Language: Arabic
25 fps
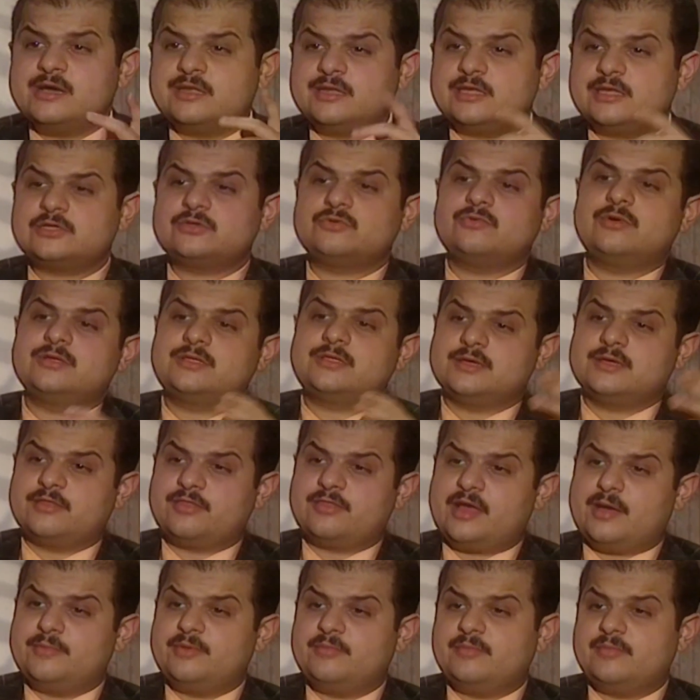نشوة
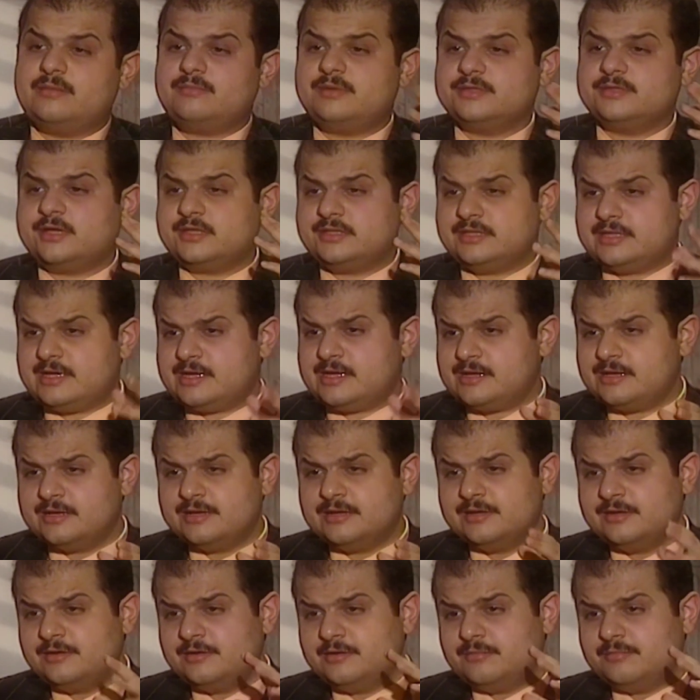غضابي محمد غناه
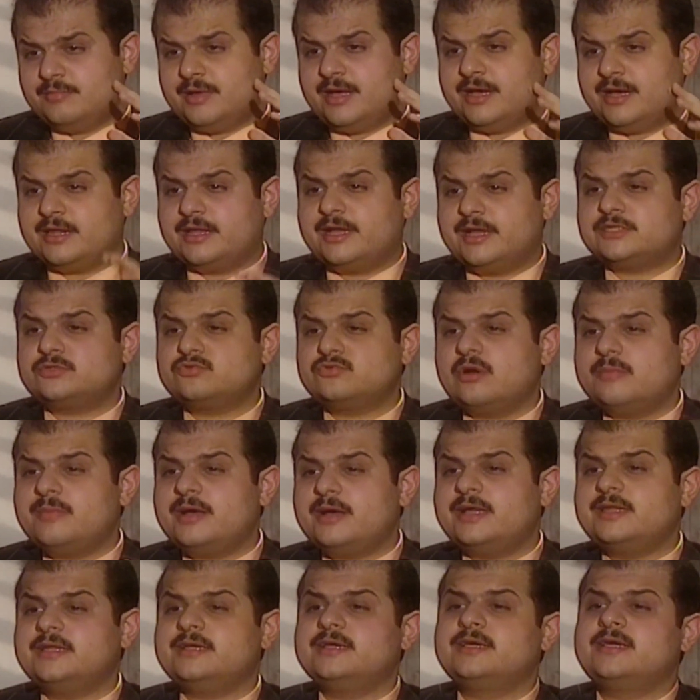بها القسوة
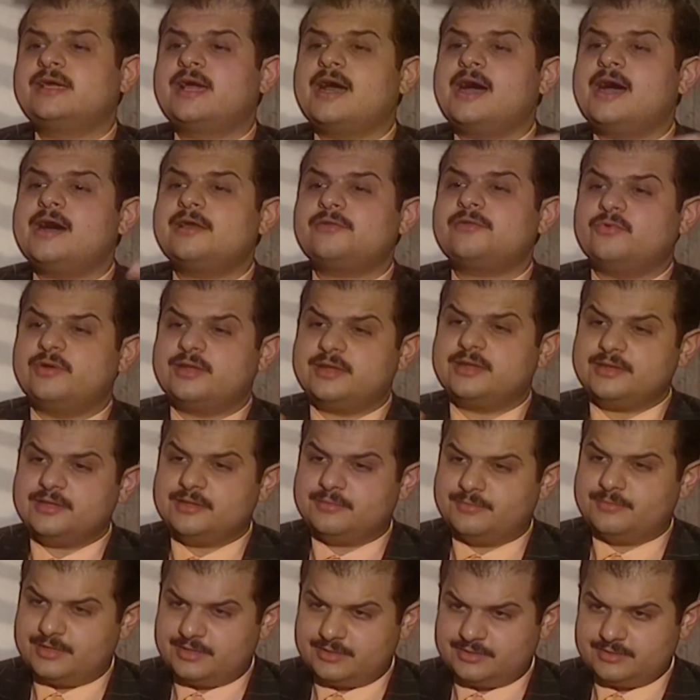بها الإنكار
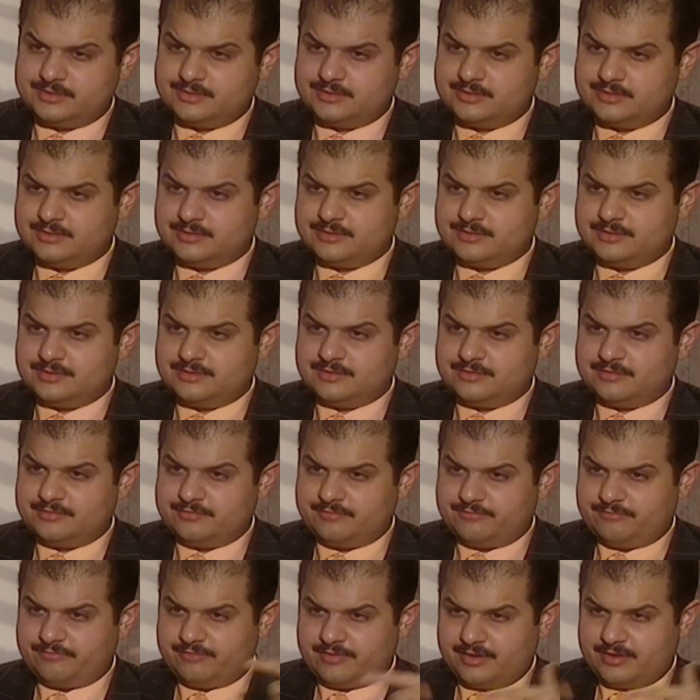والريبة
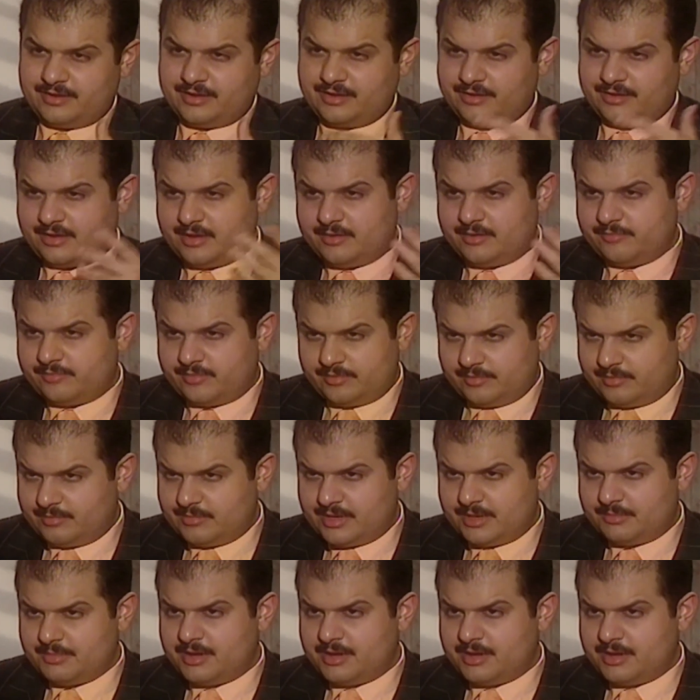ف... يعني ما... ما...